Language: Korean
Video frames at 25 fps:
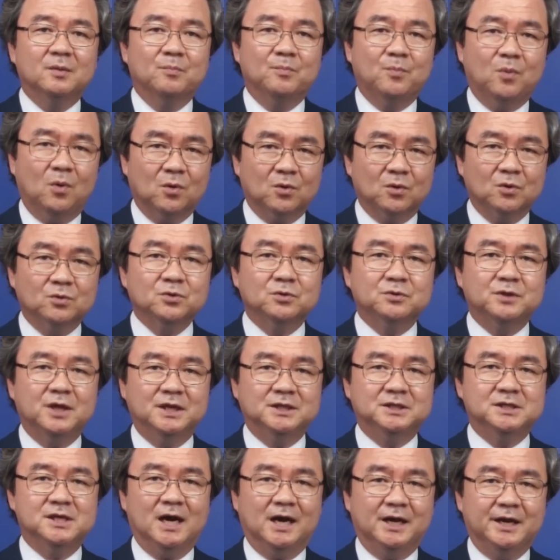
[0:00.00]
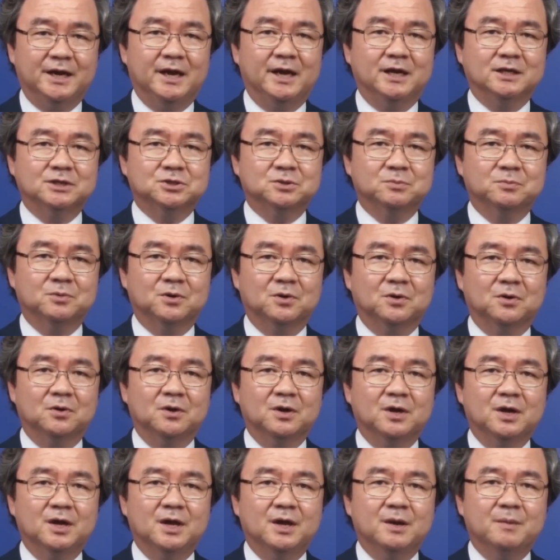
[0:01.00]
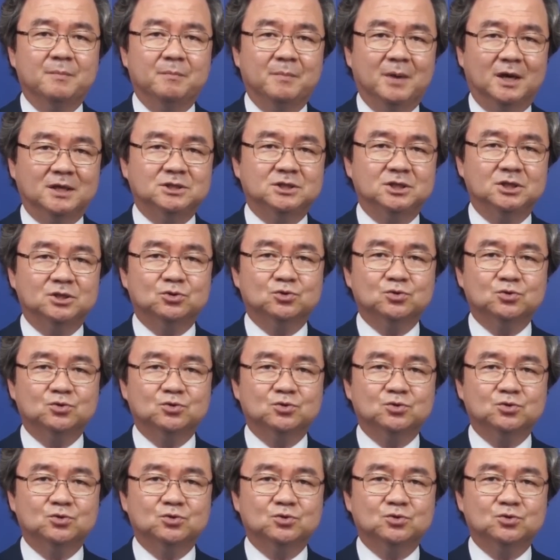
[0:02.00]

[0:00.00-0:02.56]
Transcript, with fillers: 포로도 되지 아니했으므로 마치